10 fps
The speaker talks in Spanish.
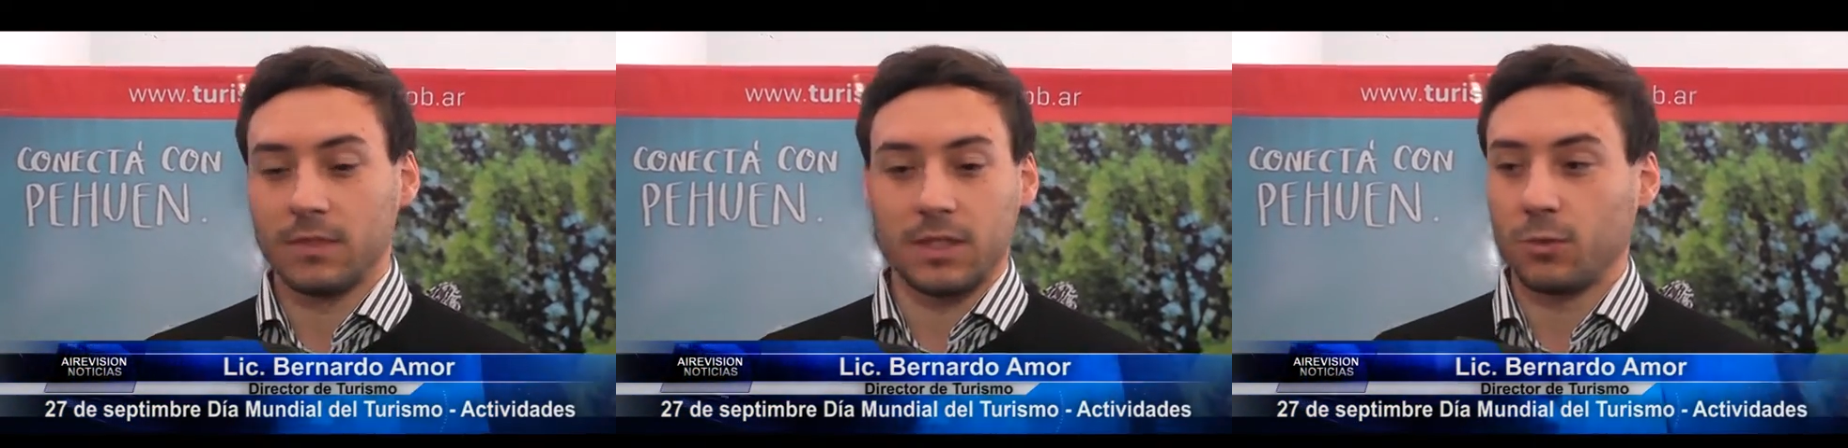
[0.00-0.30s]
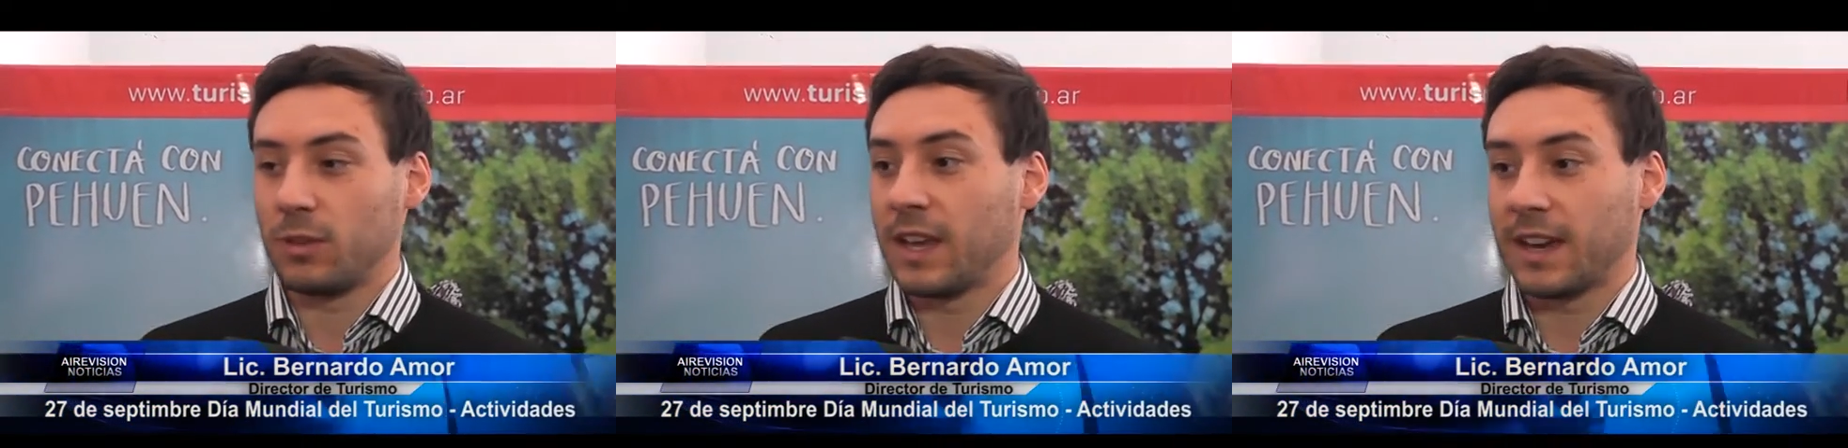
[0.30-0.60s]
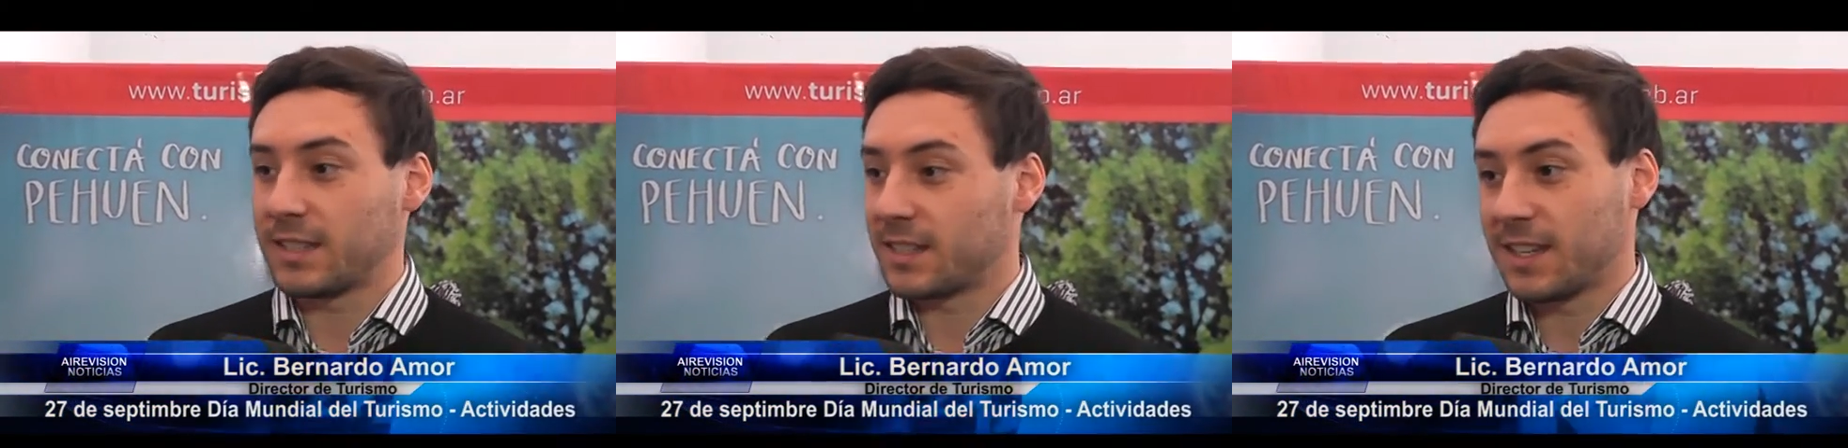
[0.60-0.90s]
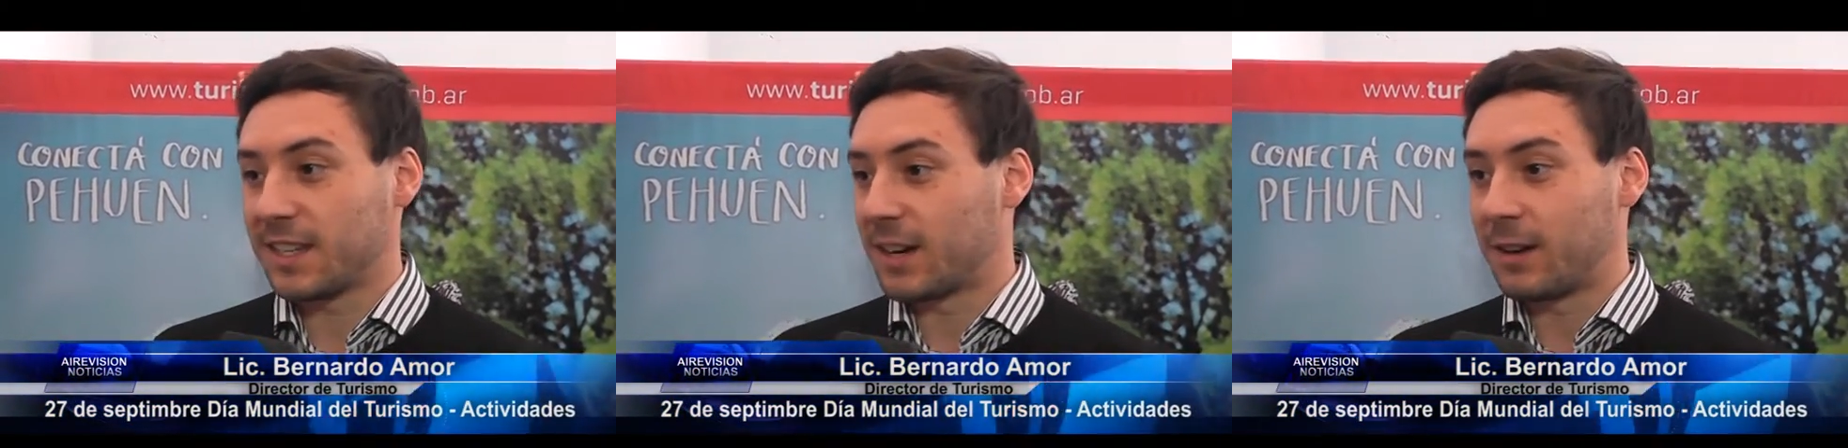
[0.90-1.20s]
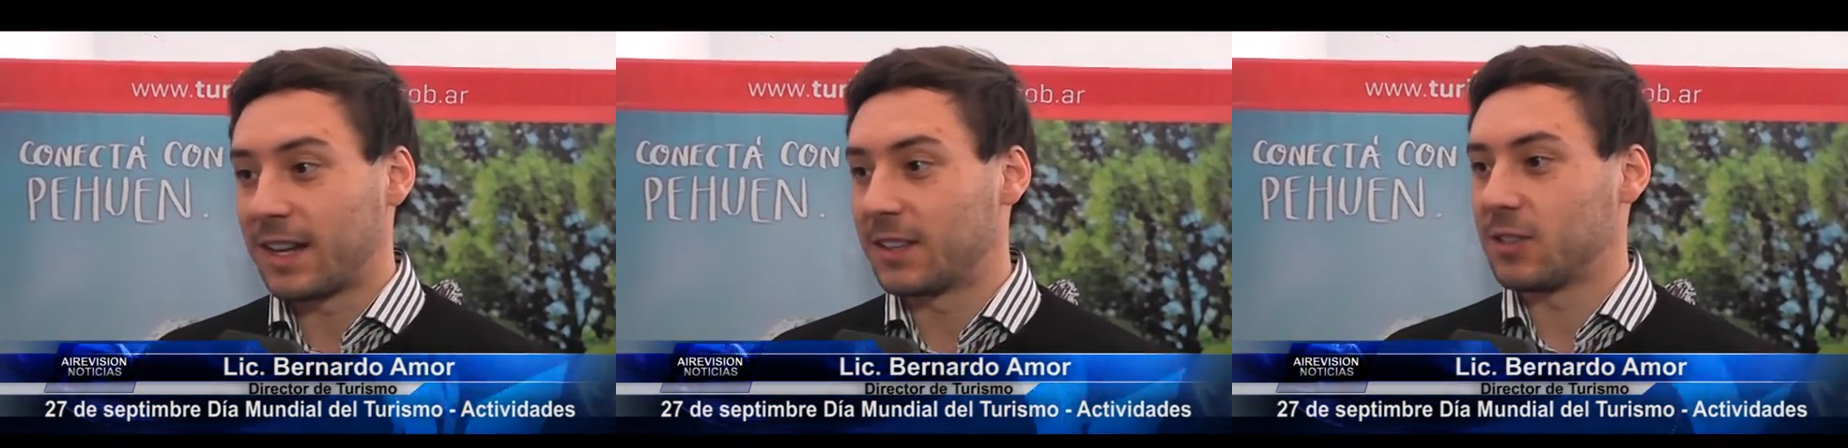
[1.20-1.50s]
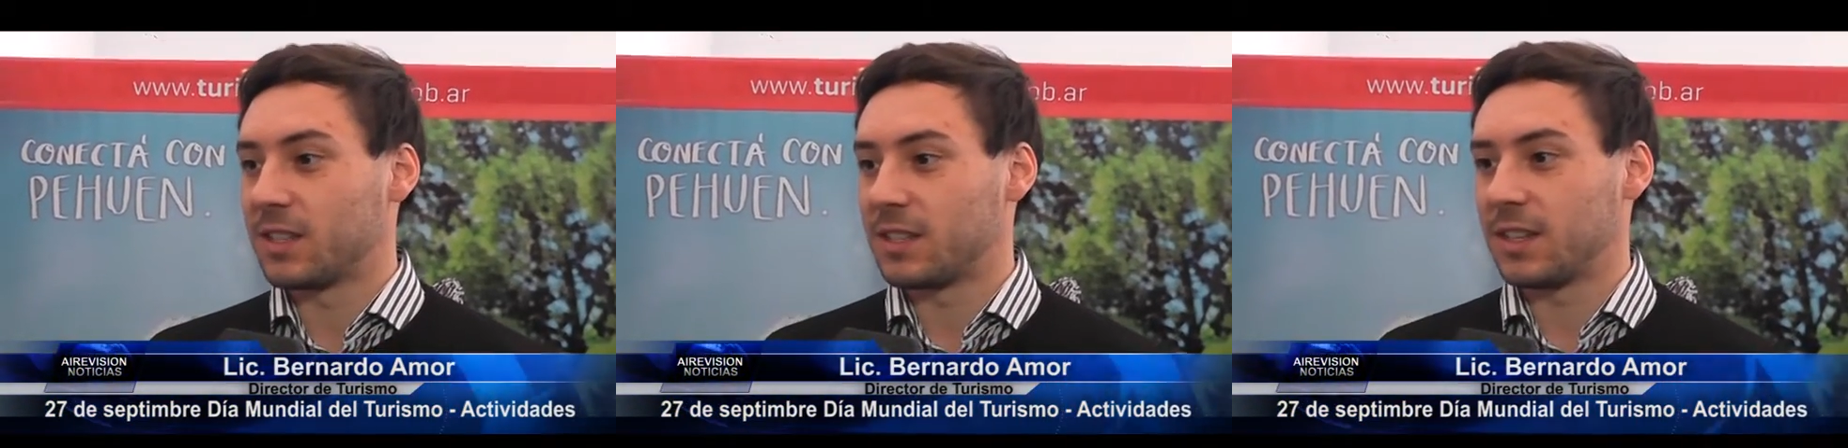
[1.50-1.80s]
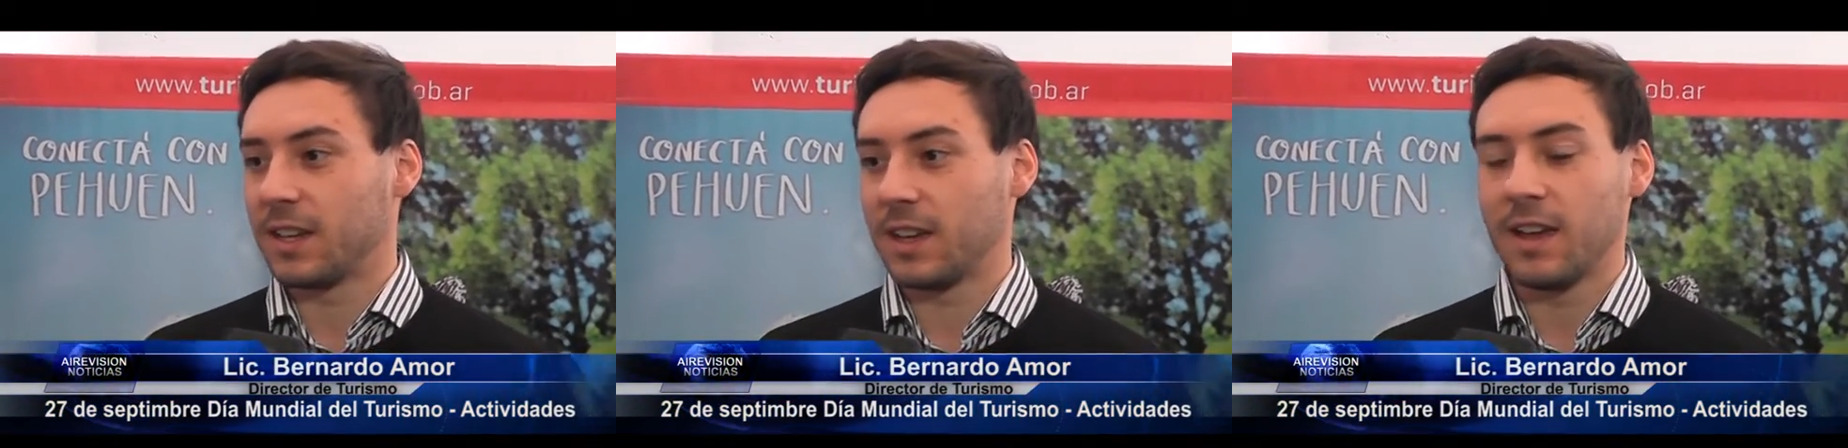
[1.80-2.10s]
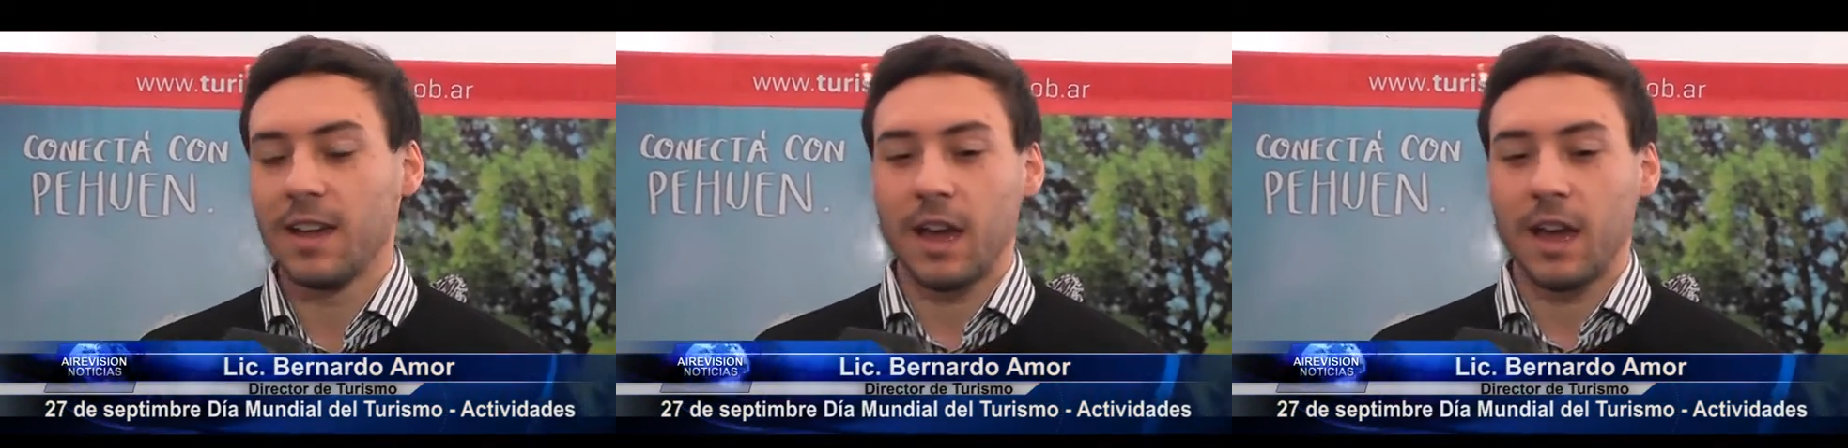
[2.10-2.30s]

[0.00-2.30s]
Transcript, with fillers: es un día que se sigue trabajando y se sigue